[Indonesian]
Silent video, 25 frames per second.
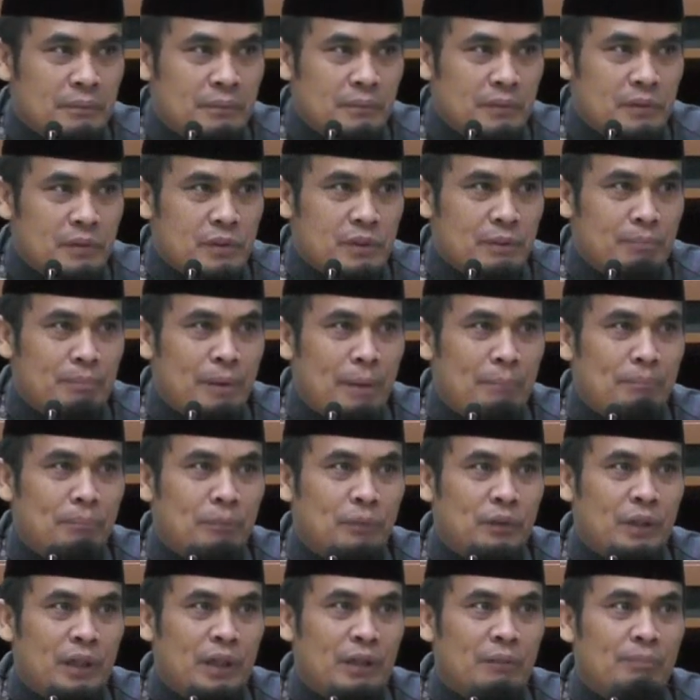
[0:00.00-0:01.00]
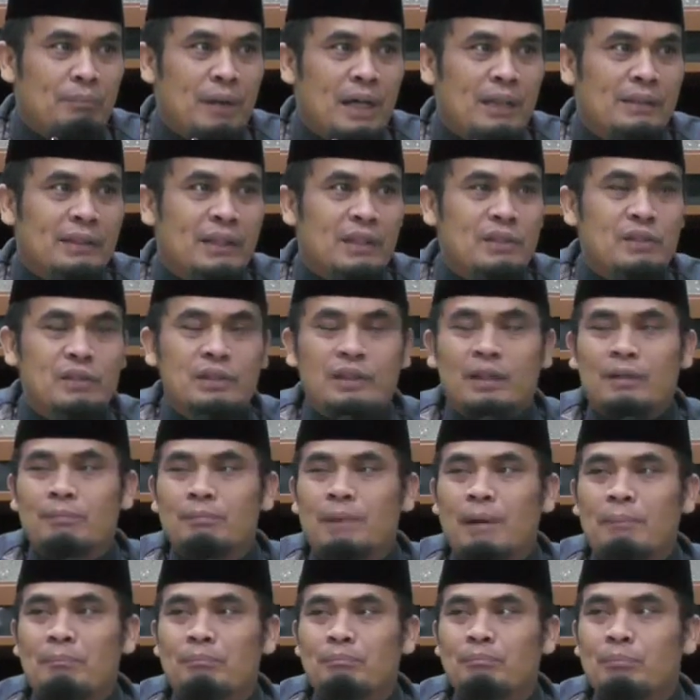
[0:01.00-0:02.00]
Sebab terbatas
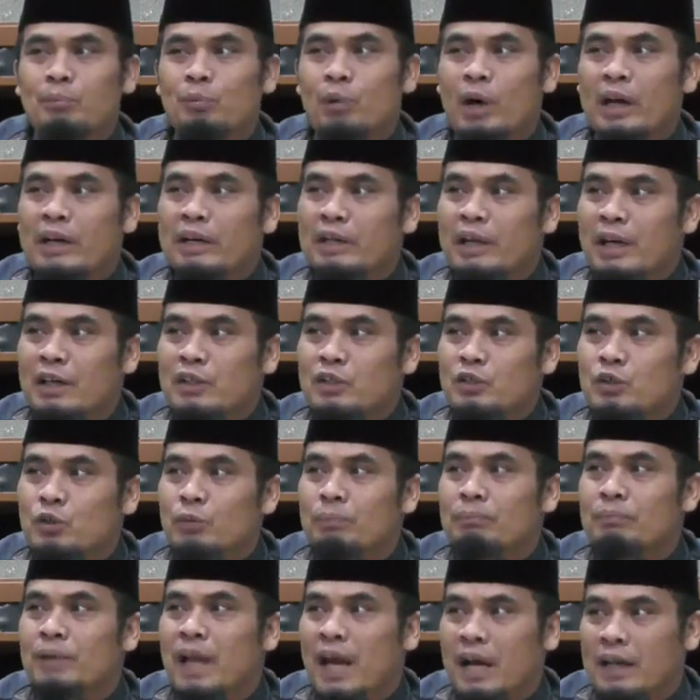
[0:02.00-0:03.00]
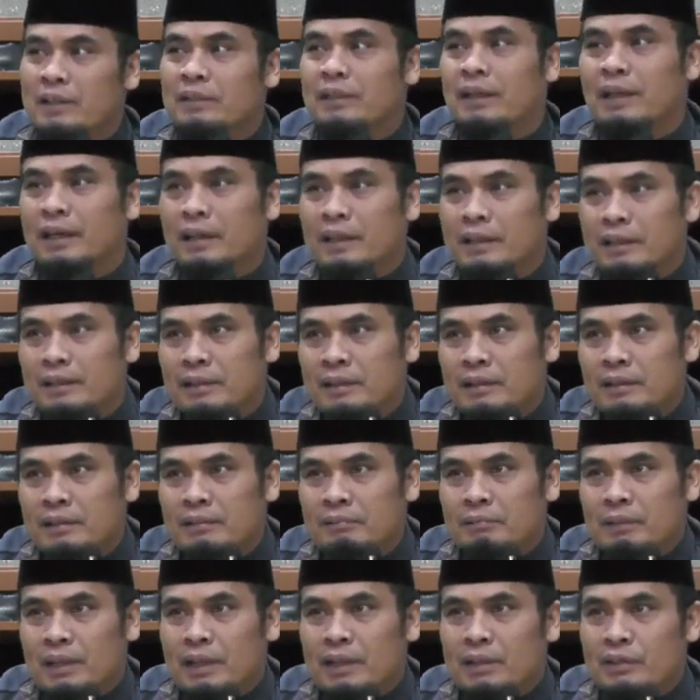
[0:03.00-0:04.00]
kemampuan dan jumlahnya.
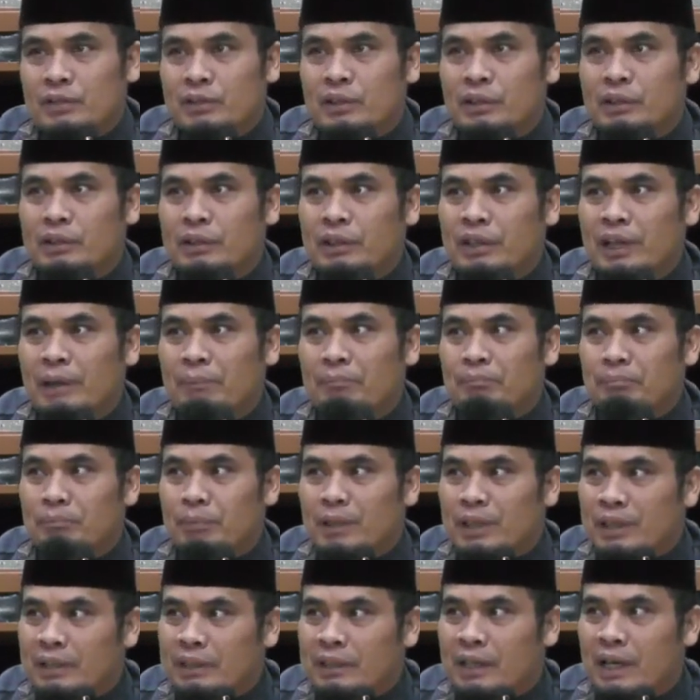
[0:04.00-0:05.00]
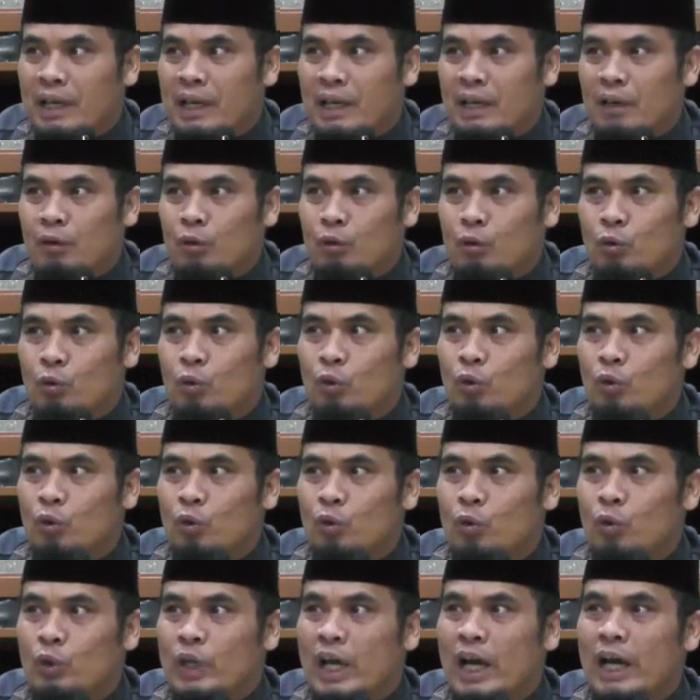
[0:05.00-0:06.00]
Maka setiap kita
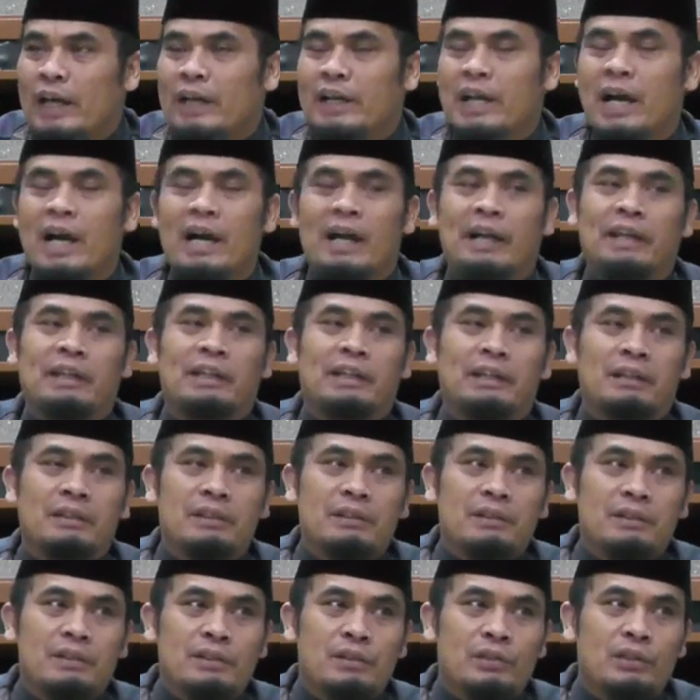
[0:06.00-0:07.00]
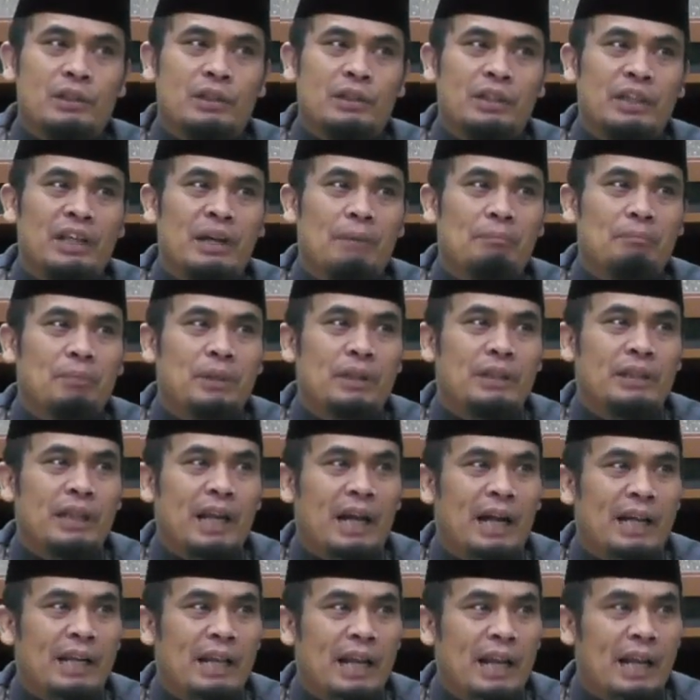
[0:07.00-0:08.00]
kulluna da'in. Setiap
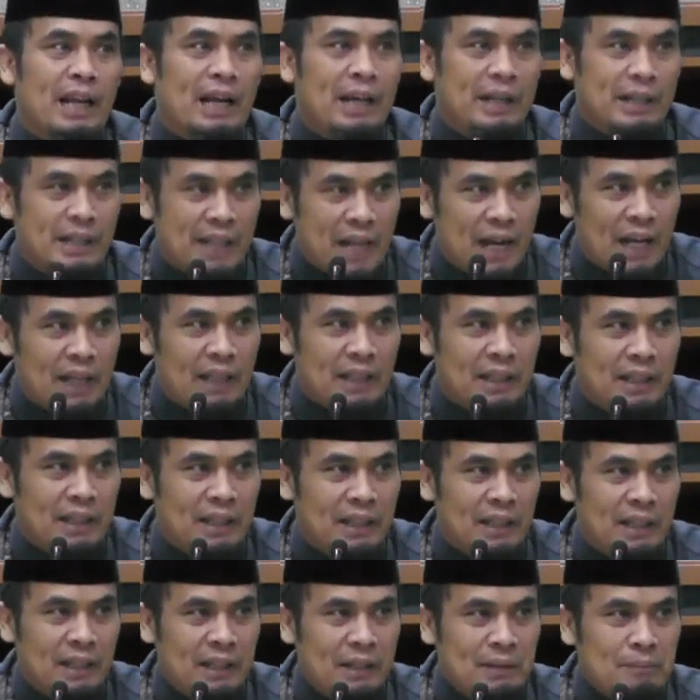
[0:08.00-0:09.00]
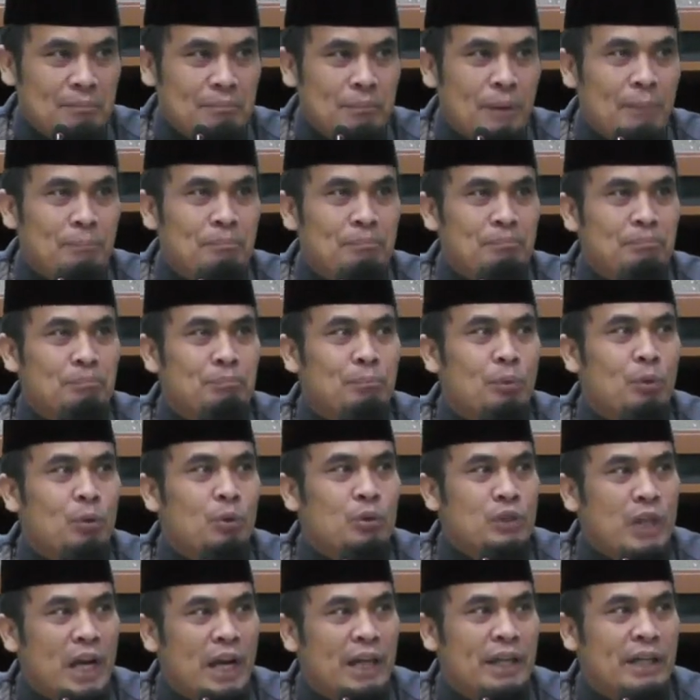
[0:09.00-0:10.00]
kita adalah da'i
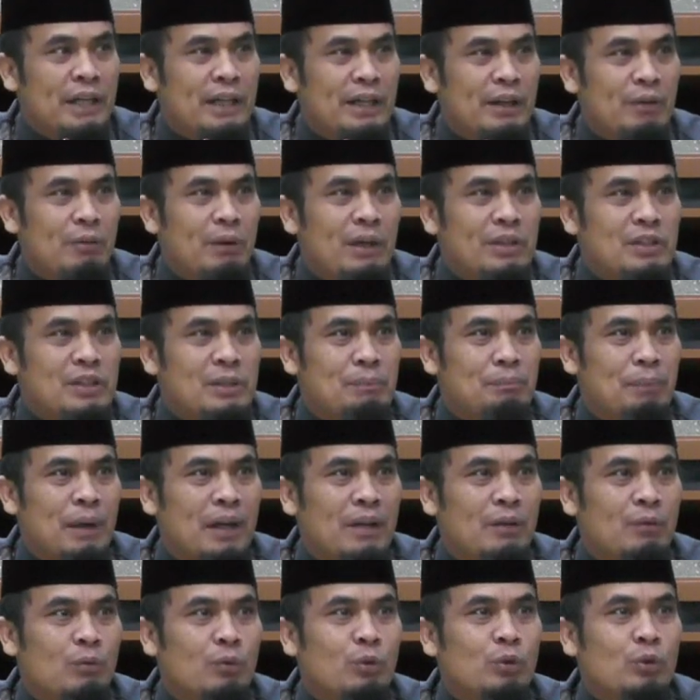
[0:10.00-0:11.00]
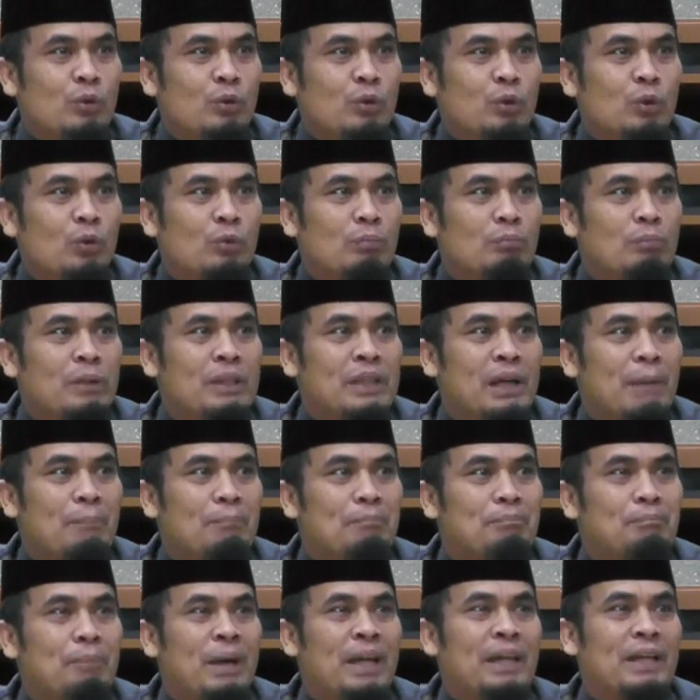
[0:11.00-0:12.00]
mempunyai kewajiban untuk
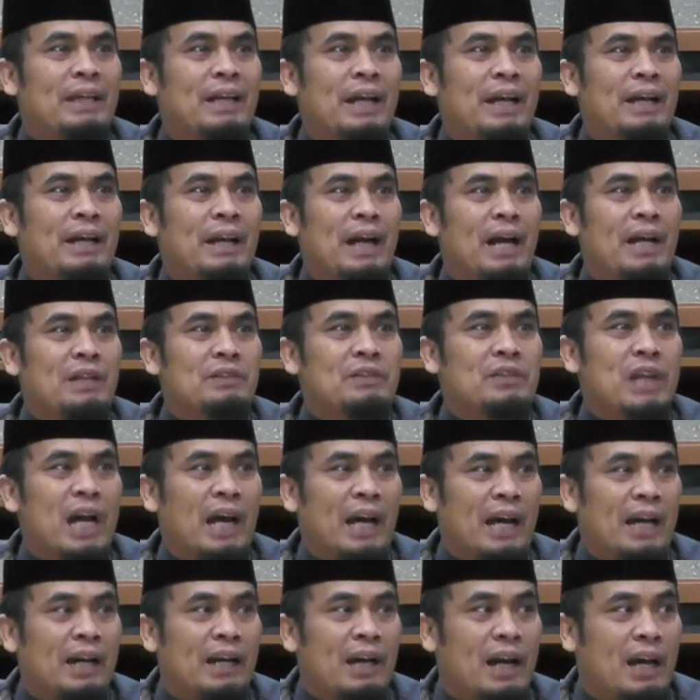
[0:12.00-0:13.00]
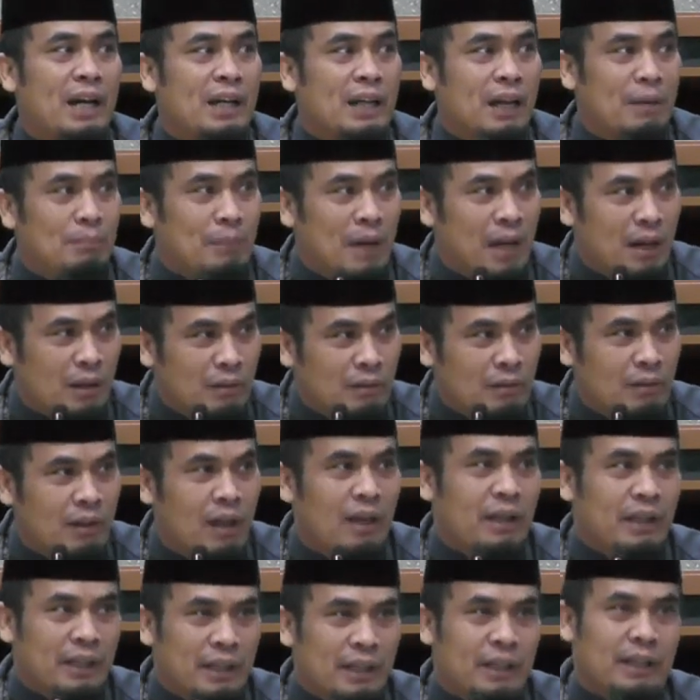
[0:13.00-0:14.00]
menyampaikan ajaran agama
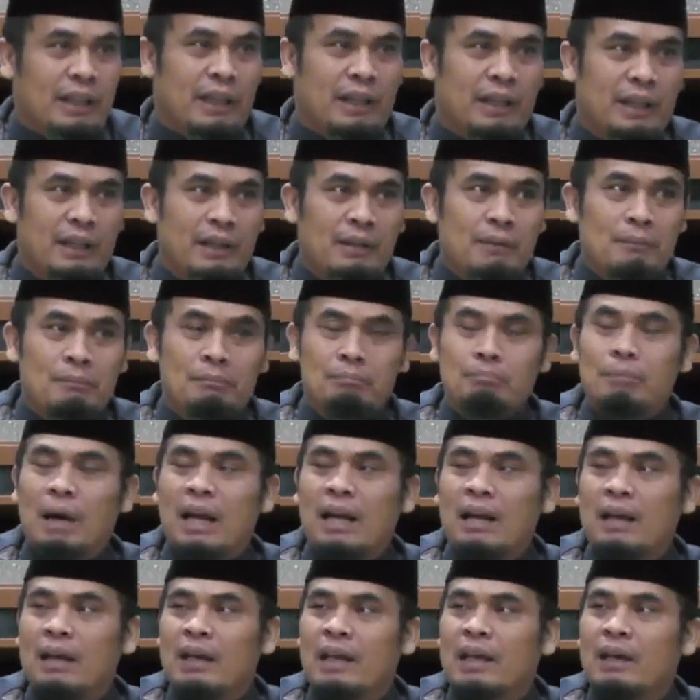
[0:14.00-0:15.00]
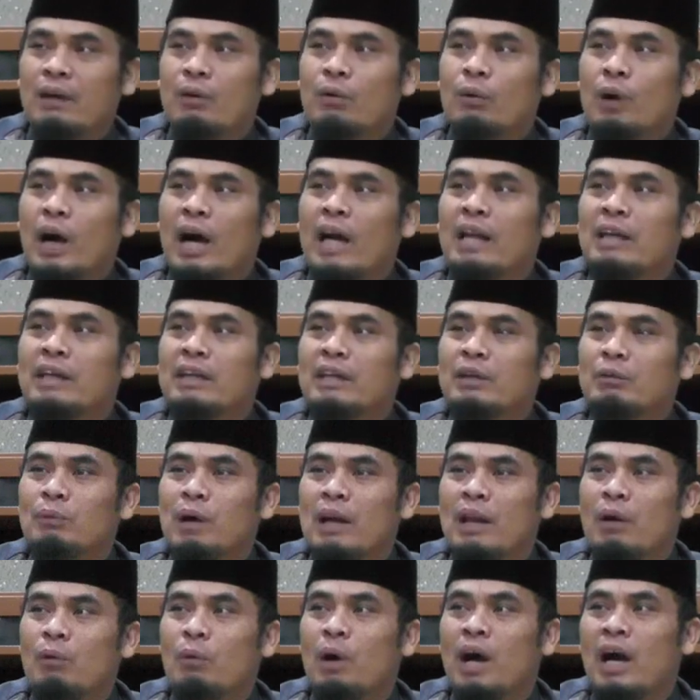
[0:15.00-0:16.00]
Allah ini. Balighu anni
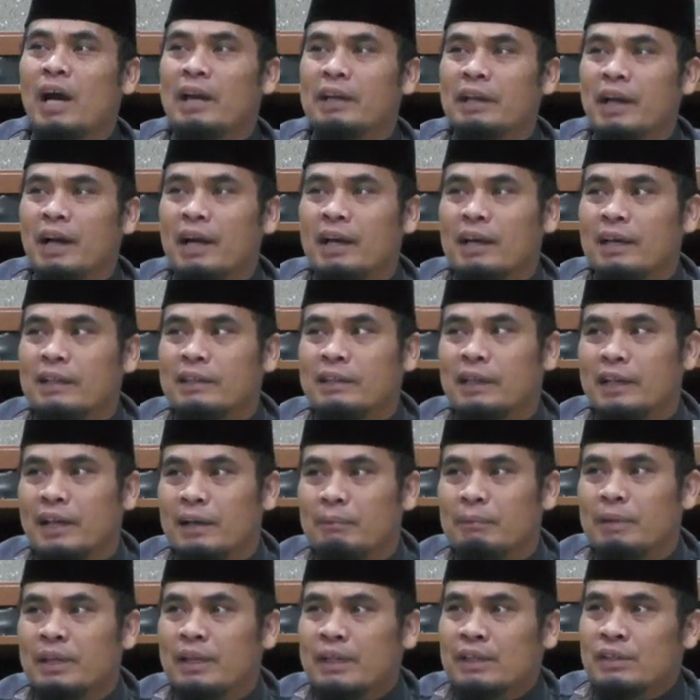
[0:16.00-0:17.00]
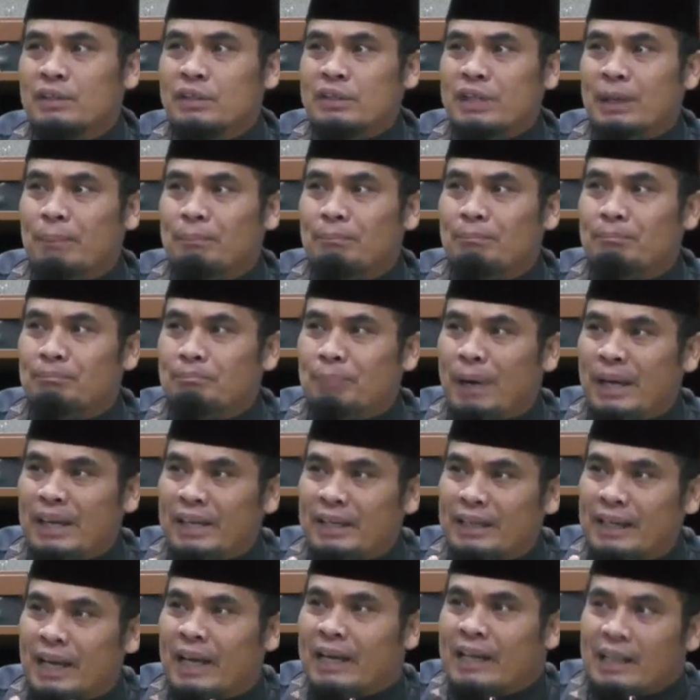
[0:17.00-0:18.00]
walau ayah kata Nabi.
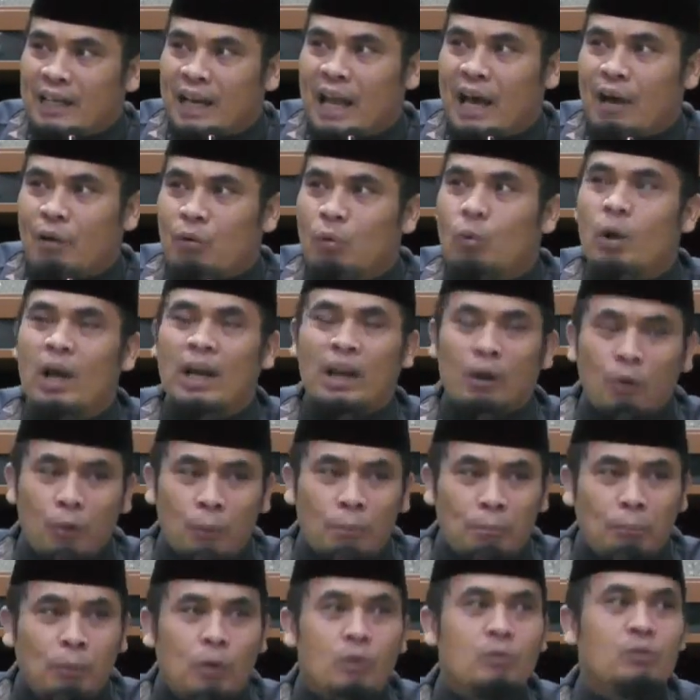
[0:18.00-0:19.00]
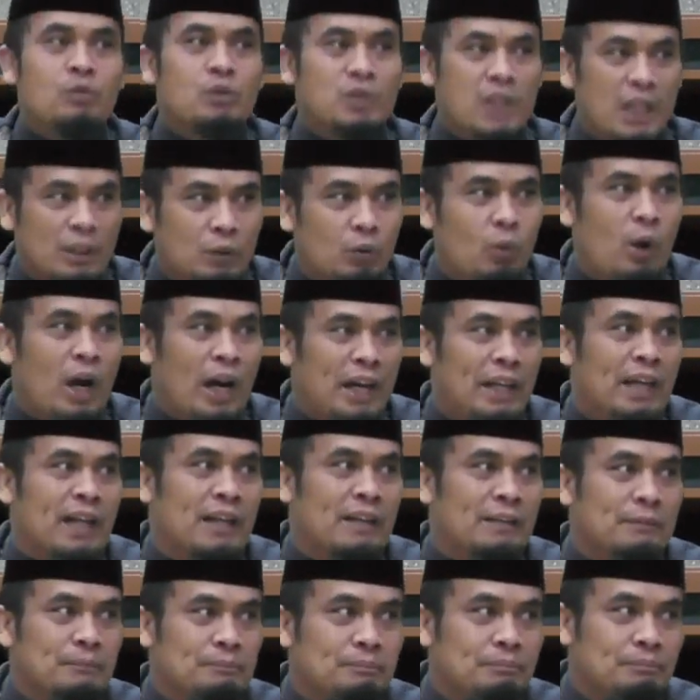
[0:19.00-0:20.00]
Sampaikanlah walaupun satu
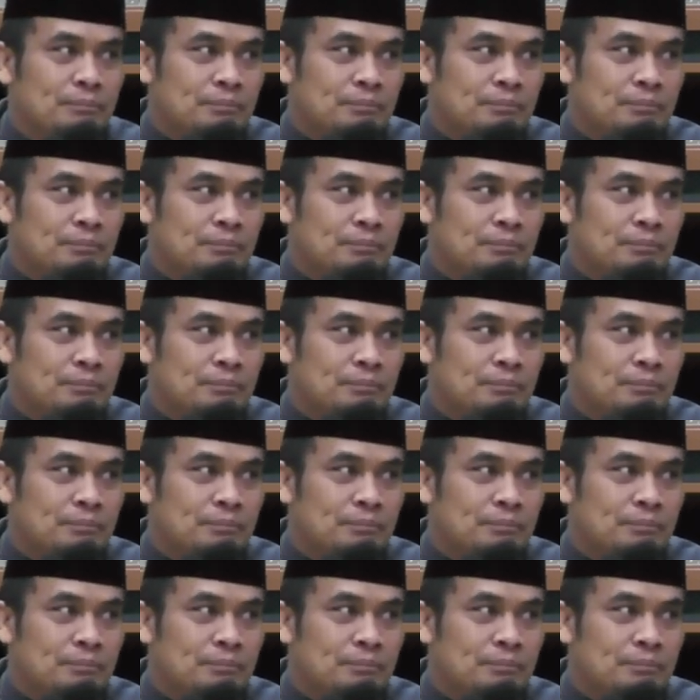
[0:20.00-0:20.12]
ayat